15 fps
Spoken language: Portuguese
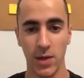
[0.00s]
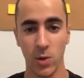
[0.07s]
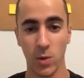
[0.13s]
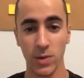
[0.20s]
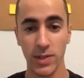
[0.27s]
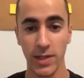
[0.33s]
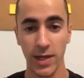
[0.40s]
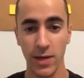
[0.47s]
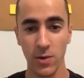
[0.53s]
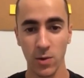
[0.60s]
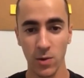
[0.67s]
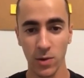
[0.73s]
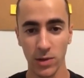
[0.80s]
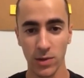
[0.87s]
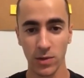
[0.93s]
Considerei o
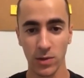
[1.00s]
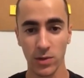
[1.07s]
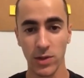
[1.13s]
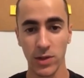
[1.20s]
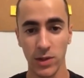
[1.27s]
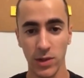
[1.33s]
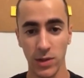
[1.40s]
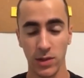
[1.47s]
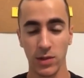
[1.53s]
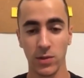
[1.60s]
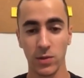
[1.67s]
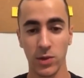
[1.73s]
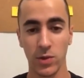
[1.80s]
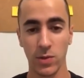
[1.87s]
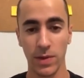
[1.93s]
curso de,
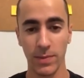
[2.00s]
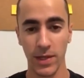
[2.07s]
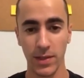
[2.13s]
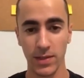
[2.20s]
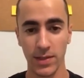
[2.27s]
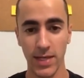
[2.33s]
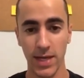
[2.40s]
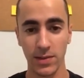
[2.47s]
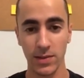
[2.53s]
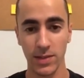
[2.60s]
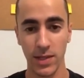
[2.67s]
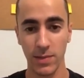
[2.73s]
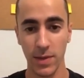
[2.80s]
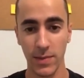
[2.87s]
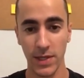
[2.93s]
de um aprendizado
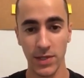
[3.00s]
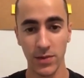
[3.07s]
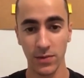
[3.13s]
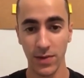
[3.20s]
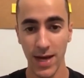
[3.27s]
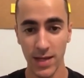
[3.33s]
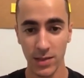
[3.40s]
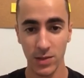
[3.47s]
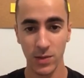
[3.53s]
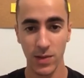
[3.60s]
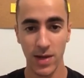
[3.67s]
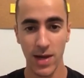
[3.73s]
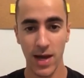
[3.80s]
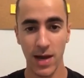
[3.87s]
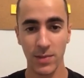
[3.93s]
extremamente vasto,
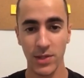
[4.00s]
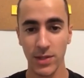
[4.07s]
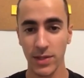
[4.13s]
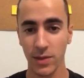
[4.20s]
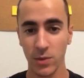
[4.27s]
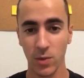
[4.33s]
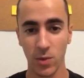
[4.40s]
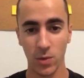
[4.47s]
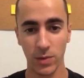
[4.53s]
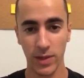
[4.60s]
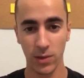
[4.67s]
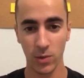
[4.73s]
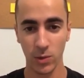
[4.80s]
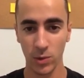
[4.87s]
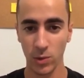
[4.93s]
à medida que o
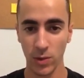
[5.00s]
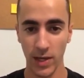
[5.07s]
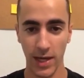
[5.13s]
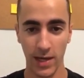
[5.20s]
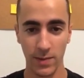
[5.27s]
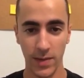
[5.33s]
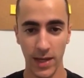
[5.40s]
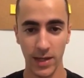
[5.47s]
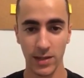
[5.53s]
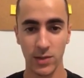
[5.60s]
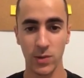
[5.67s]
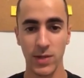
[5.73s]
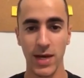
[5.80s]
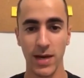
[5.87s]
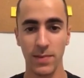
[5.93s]
conteúdo é
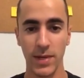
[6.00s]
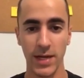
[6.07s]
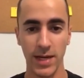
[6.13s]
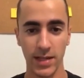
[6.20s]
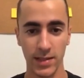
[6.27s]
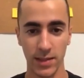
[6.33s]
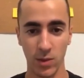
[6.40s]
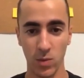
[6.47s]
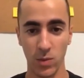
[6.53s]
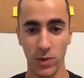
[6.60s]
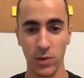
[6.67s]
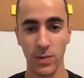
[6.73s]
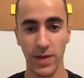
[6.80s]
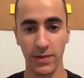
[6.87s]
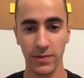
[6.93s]
imenso e a aplicação
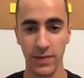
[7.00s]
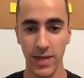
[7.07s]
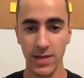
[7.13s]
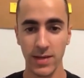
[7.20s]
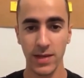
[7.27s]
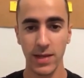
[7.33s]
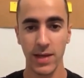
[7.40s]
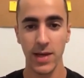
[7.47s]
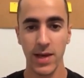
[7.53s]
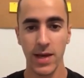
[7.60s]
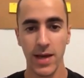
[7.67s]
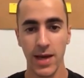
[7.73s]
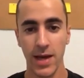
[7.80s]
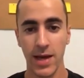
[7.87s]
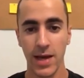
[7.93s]
muito bem feita,
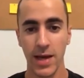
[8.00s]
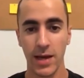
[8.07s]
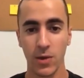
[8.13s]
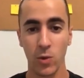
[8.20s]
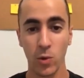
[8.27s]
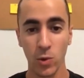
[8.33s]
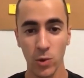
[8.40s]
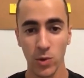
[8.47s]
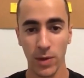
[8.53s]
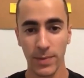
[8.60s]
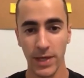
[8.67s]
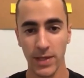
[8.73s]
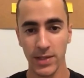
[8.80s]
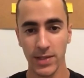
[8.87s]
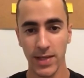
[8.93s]
é, cujo
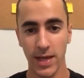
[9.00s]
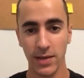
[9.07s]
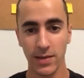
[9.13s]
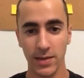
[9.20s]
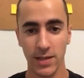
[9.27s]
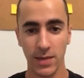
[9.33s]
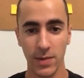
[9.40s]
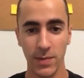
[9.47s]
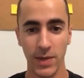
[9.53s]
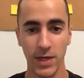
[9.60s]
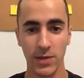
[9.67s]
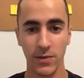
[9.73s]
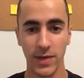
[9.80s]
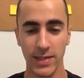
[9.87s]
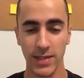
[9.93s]
aprendizado é
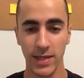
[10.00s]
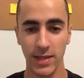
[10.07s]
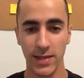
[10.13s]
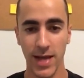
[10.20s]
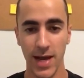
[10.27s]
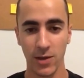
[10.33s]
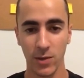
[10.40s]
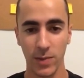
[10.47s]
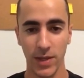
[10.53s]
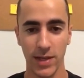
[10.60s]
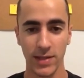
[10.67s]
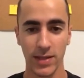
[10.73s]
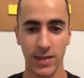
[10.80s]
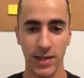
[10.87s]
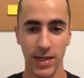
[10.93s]
extremamente facilitado
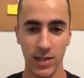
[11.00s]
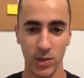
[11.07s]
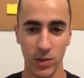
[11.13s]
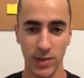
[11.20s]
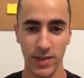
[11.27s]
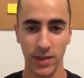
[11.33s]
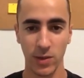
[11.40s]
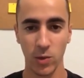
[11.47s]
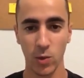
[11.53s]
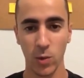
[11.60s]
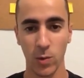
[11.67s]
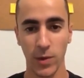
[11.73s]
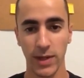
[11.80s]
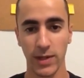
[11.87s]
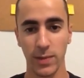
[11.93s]
pelas interações em
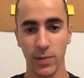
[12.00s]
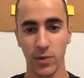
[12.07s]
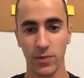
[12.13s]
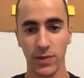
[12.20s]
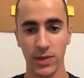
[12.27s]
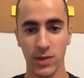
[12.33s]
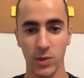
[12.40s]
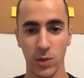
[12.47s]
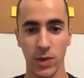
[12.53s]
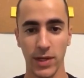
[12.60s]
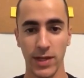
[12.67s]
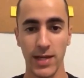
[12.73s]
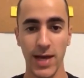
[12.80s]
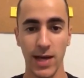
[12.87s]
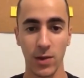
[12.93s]
grupo entre professor
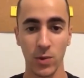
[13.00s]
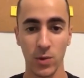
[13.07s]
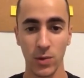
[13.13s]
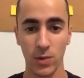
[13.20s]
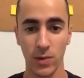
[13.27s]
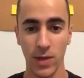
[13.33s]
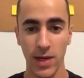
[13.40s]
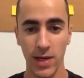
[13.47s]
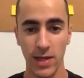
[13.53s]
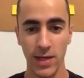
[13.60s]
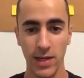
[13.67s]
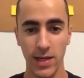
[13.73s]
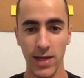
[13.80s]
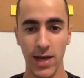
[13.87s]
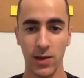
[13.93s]
e aluno
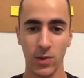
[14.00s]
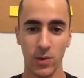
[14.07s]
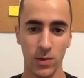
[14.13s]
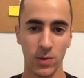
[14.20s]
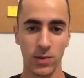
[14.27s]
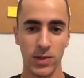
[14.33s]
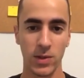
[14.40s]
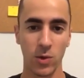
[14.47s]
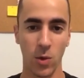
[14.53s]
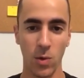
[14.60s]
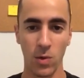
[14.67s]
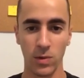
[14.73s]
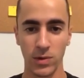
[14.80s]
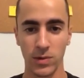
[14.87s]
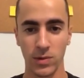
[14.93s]
e alunos
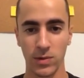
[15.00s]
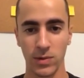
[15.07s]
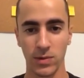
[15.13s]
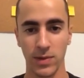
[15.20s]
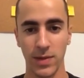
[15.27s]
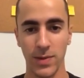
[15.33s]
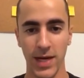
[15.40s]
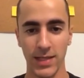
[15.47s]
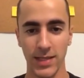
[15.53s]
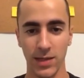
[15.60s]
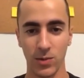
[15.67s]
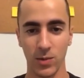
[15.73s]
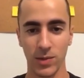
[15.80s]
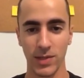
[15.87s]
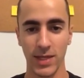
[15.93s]
com os demais
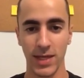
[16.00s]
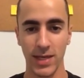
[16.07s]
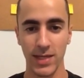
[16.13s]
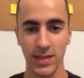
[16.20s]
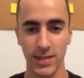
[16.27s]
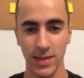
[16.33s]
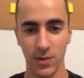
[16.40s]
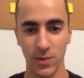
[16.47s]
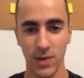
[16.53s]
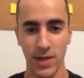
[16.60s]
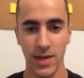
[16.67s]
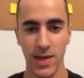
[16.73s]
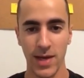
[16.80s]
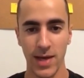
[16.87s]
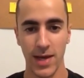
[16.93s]
alunos que ali estão.
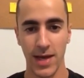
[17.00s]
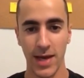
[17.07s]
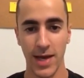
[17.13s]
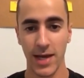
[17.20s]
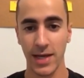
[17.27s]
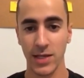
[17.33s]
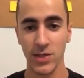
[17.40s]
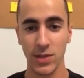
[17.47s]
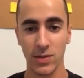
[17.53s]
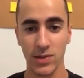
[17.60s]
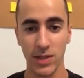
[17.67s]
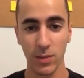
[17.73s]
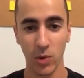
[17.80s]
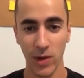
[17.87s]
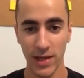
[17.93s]
É, além disso,
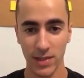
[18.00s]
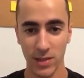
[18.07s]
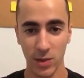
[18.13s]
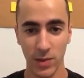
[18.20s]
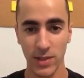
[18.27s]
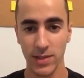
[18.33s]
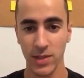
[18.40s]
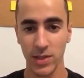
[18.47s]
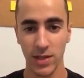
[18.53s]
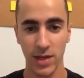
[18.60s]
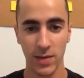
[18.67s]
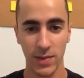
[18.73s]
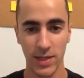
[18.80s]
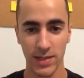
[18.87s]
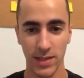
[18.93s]
simulações e
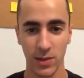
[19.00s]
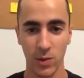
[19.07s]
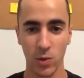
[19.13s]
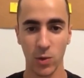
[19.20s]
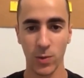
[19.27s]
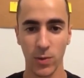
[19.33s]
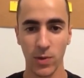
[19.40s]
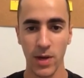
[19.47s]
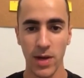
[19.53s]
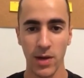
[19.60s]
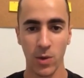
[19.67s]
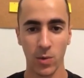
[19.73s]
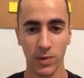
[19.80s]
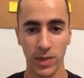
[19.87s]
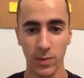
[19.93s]
dinâmicas em grupo
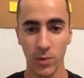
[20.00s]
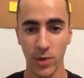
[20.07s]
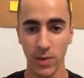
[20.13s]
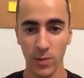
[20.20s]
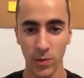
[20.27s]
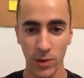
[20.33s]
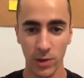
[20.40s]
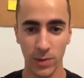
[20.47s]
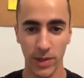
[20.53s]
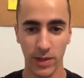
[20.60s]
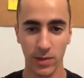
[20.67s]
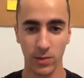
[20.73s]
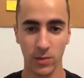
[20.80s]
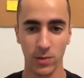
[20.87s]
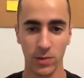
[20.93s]
contribuem muito para
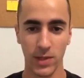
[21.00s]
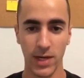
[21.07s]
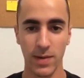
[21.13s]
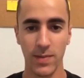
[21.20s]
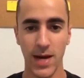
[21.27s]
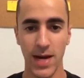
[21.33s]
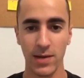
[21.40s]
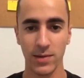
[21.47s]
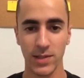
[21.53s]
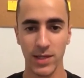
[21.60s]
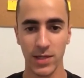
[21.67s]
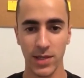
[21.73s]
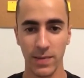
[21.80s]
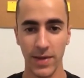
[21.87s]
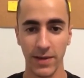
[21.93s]
que o trabalho
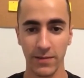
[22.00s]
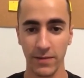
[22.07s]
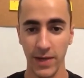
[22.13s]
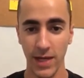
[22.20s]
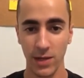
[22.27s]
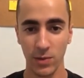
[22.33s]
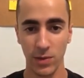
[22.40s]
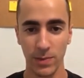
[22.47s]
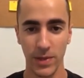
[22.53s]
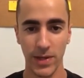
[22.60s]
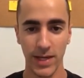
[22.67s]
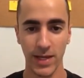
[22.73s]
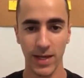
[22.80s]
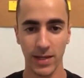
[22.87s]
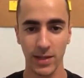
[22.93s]
seja bem feito e
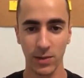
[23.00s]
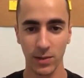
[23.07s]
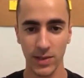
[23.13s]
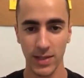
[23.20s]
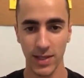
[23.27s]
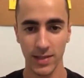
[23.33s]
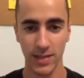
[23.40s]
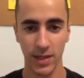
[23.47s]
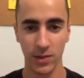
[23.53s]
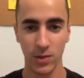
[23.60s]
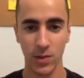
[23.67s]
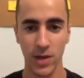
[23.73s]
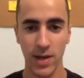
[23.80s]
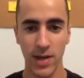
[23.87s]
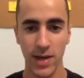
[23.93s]
para que aquilo que está
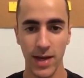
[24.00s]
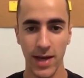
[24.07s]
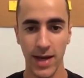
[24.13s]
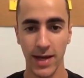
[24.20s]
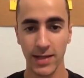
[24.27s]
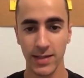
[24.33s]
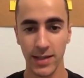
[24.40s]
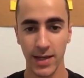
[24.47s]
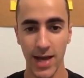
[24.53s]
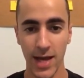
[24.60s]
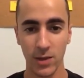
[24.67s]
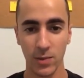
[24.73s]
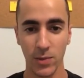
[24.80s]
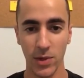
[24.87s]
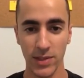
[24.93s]
sendo é,
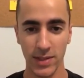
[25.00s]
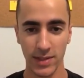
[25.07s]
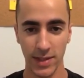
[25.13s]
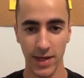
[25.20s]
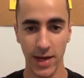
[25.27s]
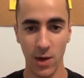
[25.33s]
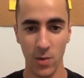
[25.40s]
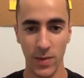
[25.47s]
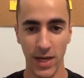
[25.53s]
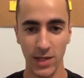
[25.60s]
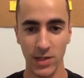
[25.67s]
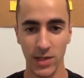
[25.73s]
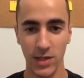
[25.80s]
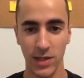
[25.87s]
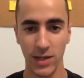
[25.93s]
ensinado possa ser
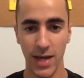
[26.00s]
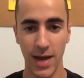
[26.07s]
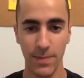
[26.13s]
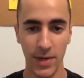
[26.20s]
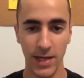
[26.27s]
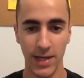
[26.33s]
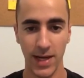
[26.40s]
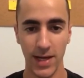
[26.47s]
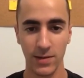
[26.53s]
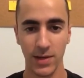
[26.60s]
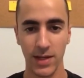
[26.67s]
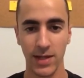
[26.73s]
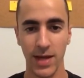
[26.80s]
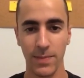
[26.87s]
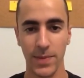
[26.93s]
realmente aplicado
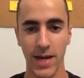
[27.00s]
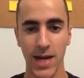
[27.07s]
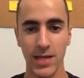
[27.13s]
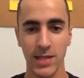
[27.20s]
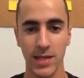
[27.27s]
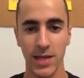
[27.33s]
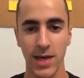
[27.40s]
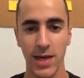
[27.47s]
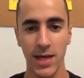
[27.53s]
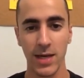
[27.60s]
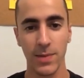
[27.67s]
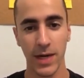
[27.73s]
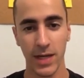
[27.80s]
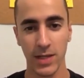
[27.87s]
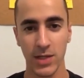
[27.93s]
ali na prática
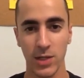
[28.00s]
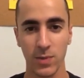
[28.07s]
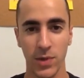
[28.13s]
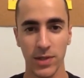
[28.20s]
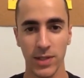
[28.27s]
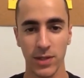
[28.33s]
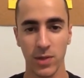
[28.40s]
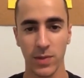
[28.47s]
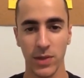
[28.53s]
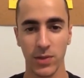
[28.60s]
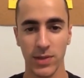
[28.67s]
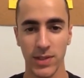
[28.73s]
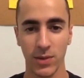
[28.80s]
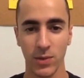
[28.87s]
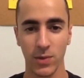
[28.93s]
e para que a gente possa ter uma
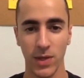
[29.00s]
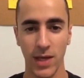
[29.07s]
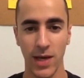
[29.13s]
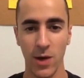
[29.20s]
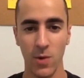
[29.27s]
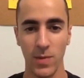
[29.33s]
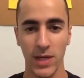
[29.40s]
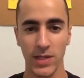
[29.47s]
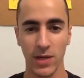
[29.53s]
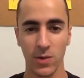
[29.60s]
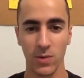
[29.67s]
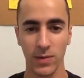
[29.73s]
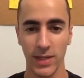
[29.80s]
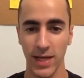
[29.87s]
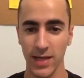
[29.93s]
noção do que realmente
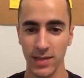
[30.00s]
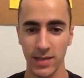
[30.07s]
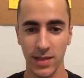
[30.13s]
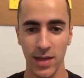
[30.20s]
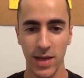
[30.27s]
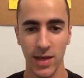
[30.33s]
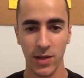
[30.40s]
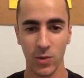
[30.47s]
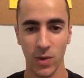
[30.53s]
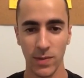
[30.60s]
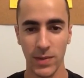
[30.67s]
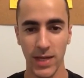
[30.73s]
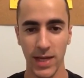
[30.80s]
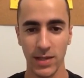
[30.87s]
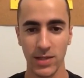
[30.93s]
acontece no
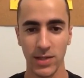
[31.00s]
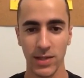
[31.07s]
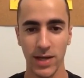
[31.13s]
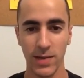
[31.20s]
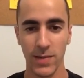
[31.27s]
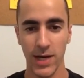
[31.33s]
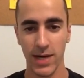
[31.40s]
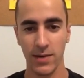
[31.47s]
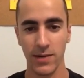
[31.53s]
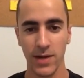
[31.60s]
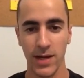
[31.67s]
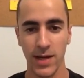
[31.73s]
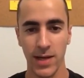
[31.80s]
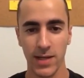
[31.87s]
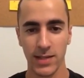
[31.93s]
ambiente de trabalho.
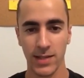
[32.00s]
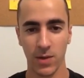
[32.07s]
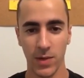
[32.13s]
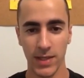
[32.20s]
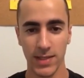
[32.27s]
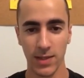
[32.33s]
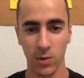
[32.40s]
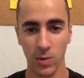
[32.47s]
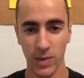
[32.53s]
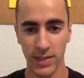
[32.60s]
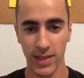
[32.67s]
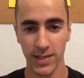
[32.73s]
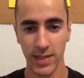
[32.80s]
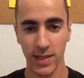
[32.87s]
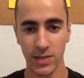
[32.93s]
São essas
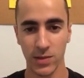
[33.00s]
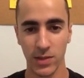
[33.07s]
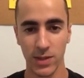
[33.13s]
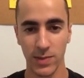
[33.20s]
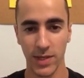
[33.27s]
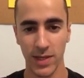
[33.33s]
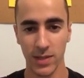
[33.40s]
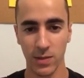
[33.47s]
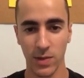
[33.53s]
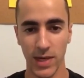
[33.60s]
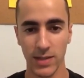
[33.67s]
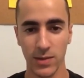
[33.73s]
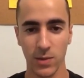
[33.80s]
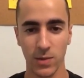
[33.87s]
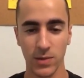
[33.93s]
algumas das razões pelas
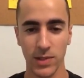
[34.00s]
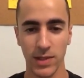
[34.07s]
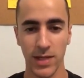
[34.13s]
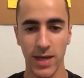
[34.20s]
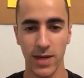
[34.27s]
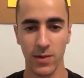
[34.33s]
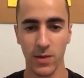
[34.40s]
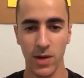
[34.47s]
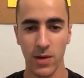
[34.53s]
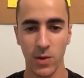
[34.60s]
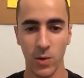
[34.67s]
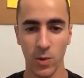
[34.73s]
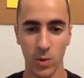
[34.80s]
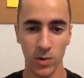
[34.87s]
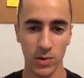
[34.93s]
quais eu considero
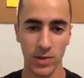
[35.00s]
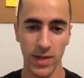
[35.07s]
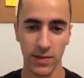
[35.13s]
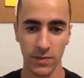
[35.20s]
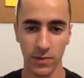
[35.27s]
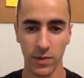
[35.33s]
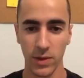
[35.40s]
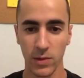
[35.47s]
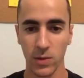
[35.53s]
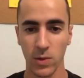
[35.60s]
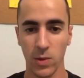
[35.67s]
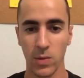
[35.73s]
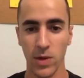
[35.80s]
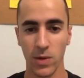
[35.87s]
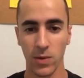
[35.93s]
o curso da Voito
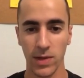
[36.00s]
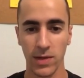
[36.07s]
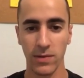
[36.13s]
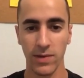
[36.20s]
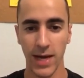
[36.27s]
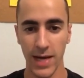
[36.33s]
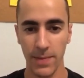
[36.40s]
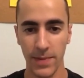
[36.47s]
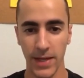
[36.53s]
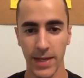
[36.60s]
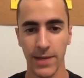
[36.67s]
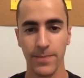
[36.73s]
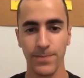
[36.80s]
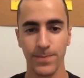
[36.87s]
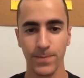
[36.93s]
como algo que vale a
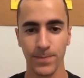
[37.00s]
pena.